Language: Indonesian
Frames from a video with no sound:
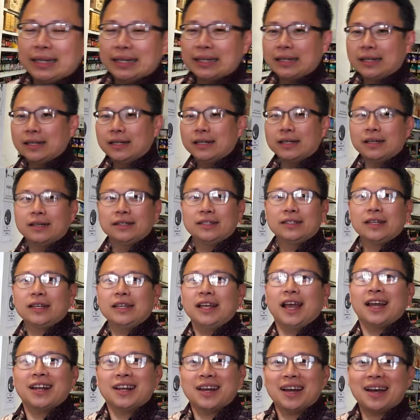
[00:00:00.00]
Eh,
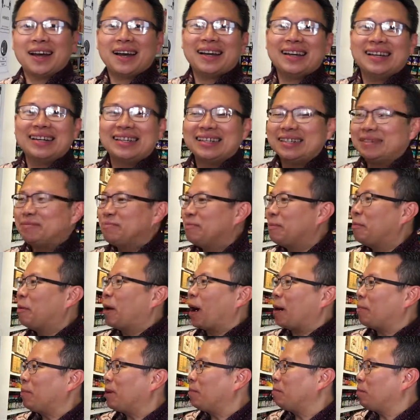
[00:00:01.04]
jadi ada
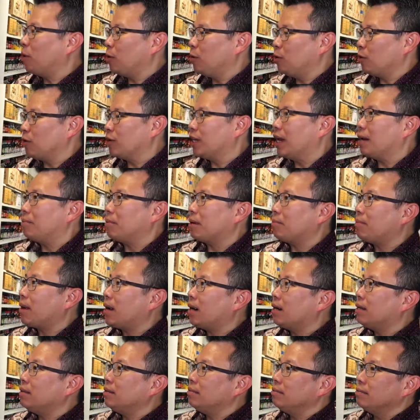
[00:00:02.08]
beberapa produk ya memang
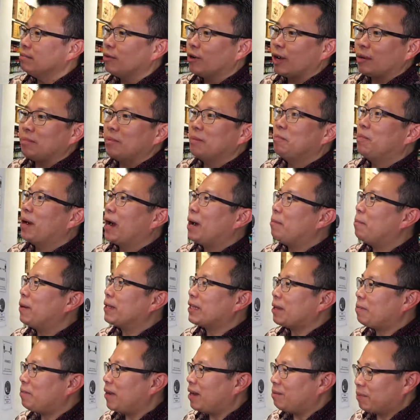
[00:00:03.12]
bukan beberapa
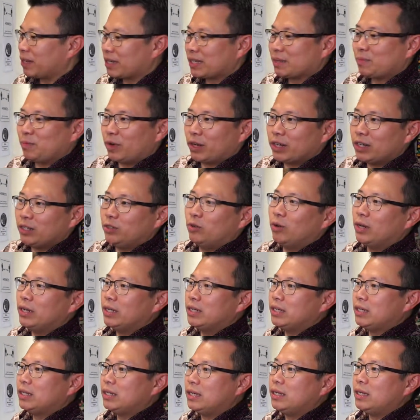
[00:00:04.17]
tapi hampir semua yang dijual di
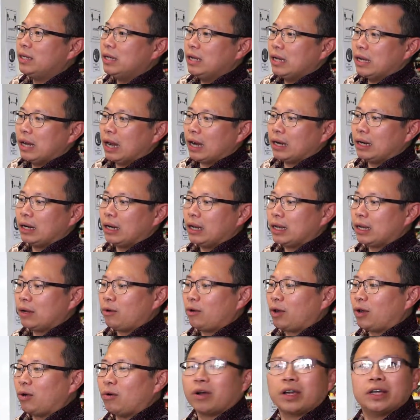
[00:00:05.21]
sini adalah yang
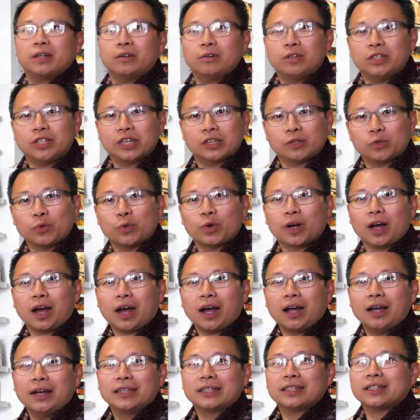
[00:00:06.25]
orang-orang Indonesia suka.
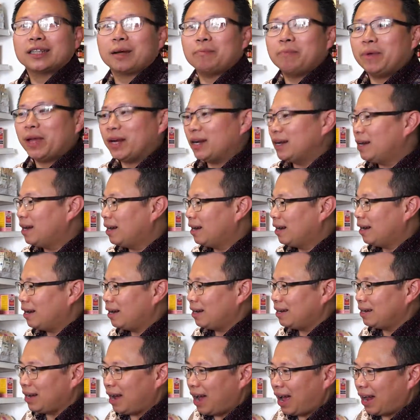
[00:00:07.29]
Tetapi ada
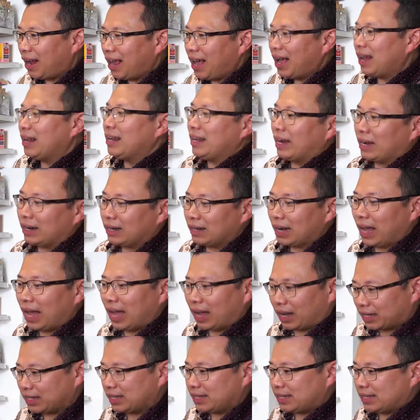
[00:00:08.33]
hal-hal yang
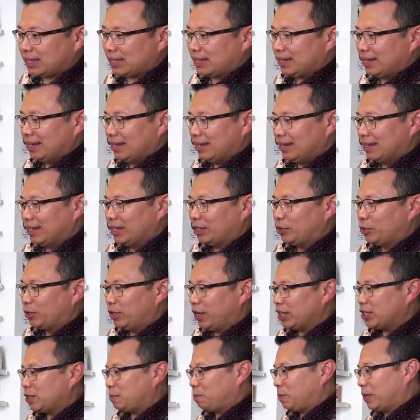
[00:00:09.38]
laris gitu
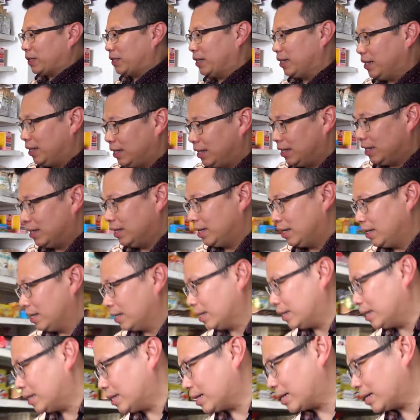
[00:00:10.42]
ya seperti e,